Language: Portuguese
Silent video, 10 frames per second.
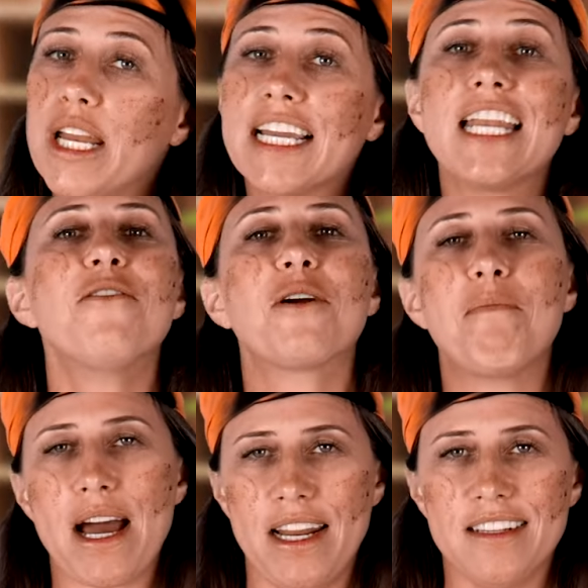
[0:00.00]
Por incrível
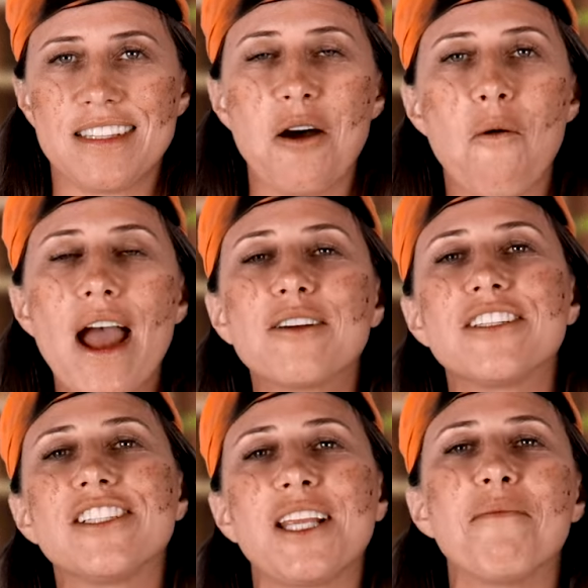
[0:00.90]
que pareça, o
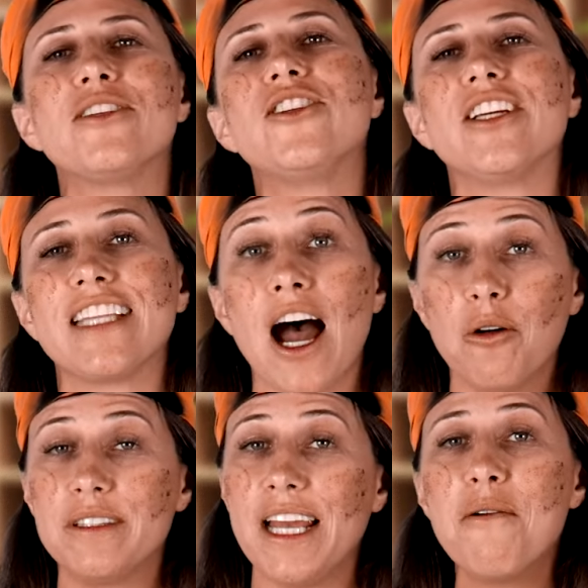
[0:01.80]
ecossistema
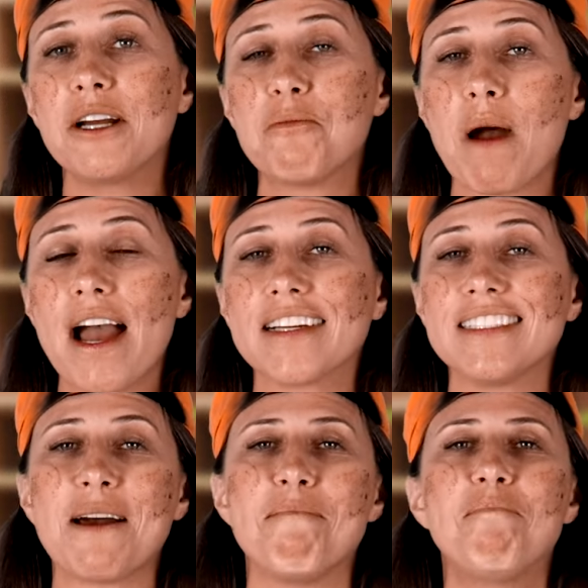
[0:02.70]
digital deu às
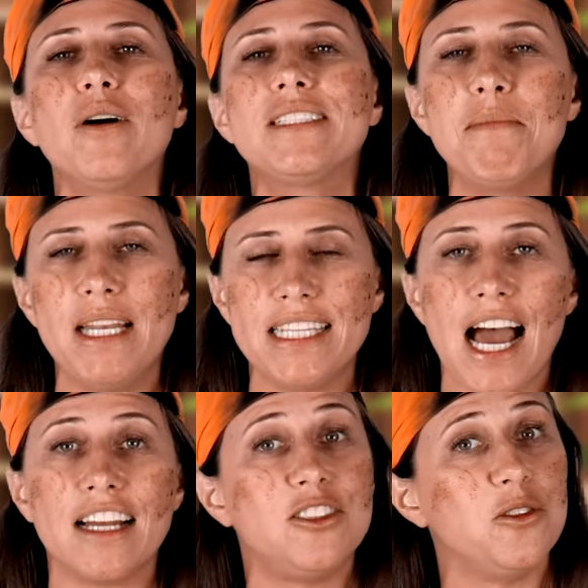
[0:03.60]
marcas a
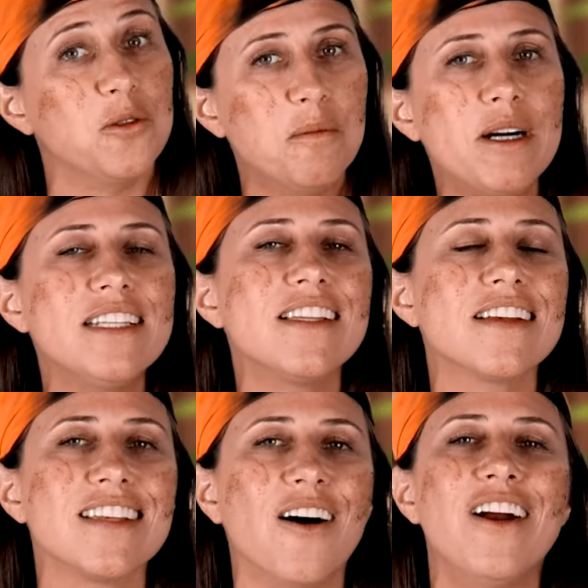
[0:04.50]
possibilidade de
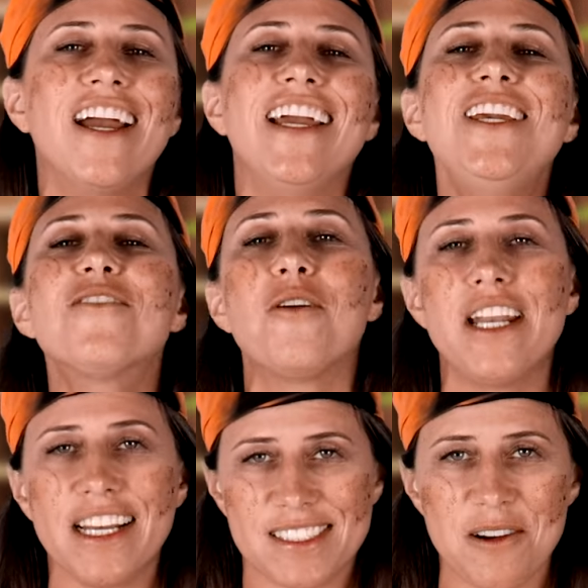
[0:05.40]
humanização e
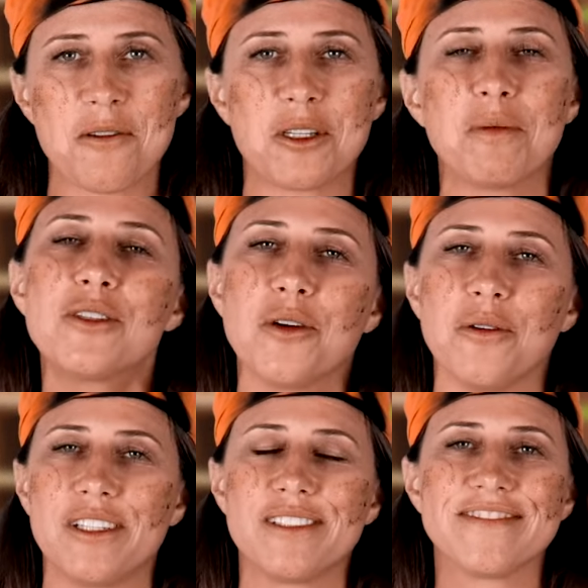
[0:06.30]
conexão com as
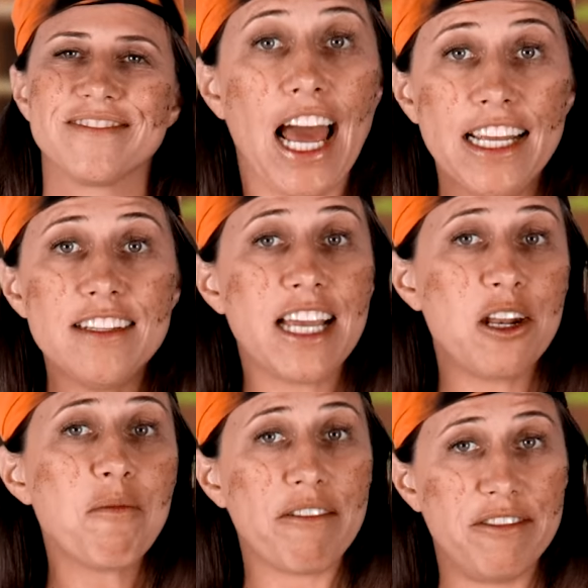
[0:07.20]
pessoas. Além de
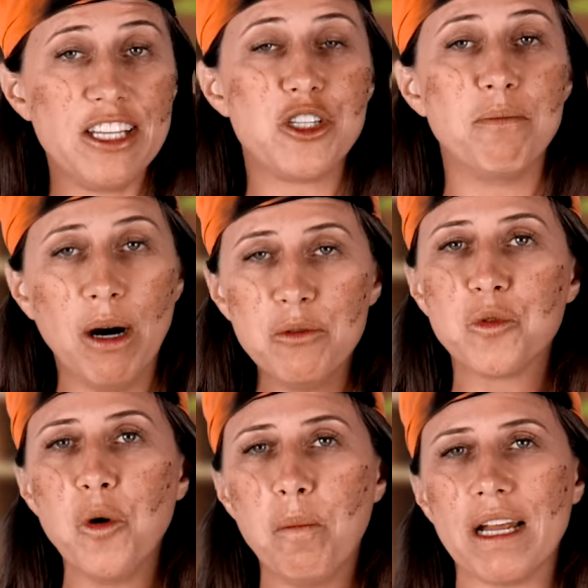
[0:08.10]
serem uma via de
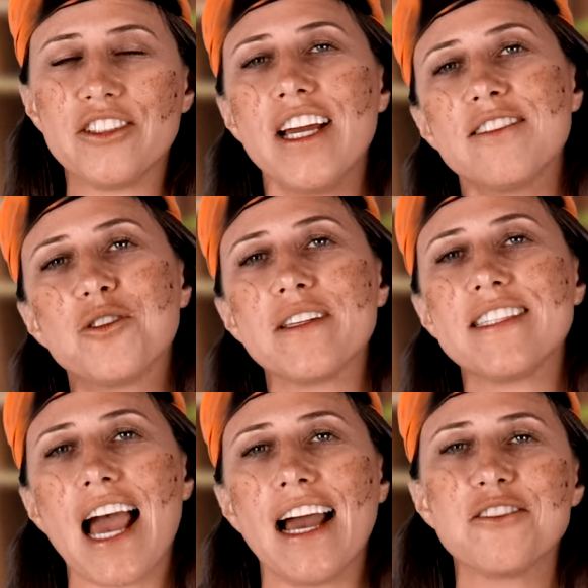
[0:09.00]
mão dupla, as redes
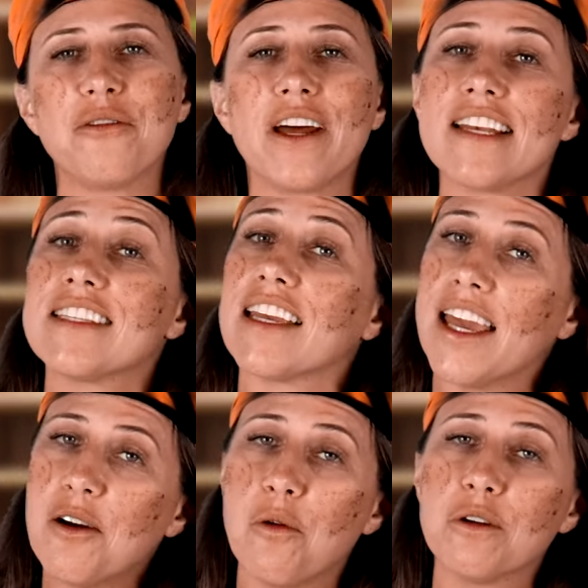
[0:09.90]
sociais
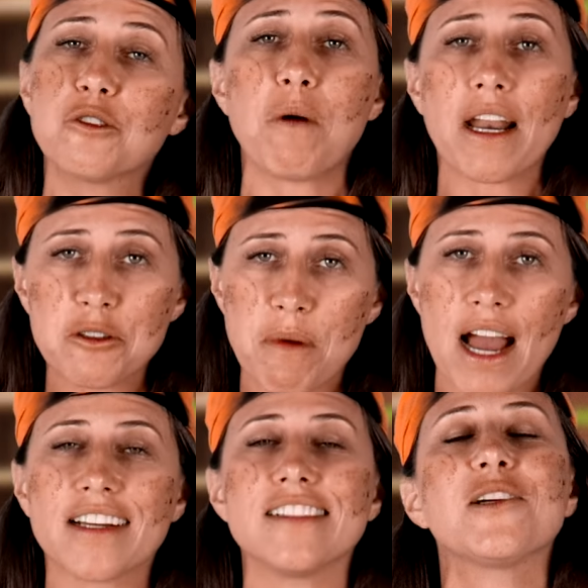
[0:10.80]
oferecem recursos para as
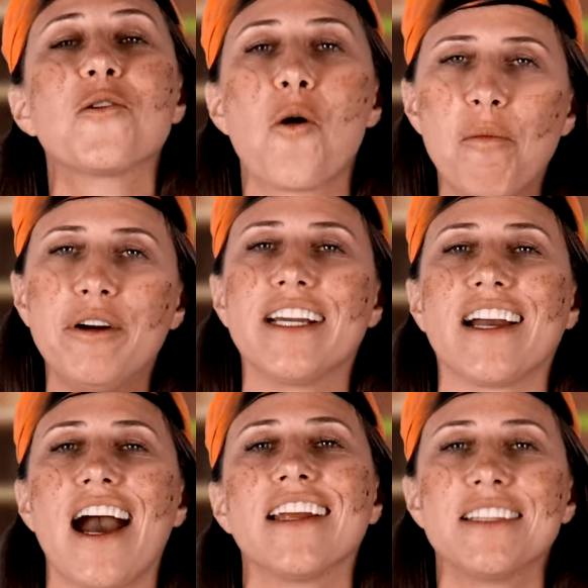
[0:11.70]
marcas se
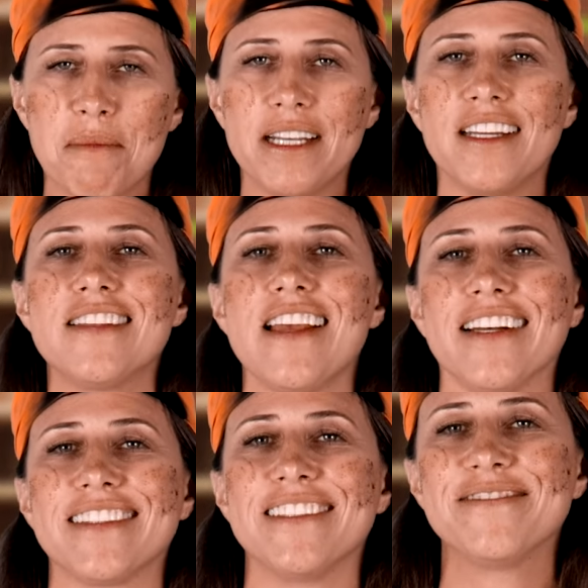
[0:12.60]
comunicarem aplicarem da maneira
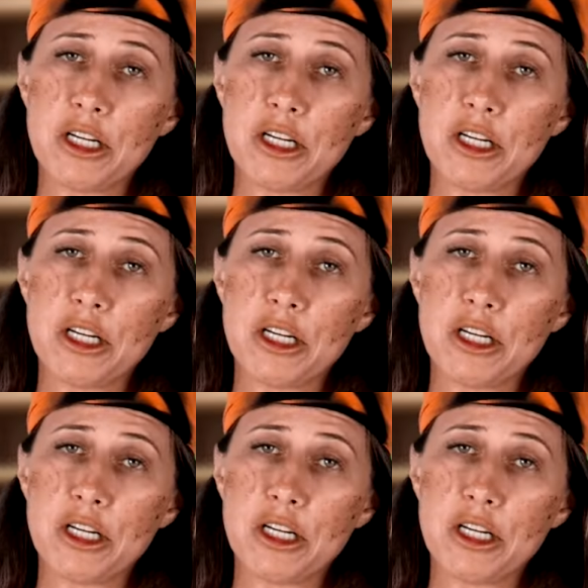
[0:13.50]
certa.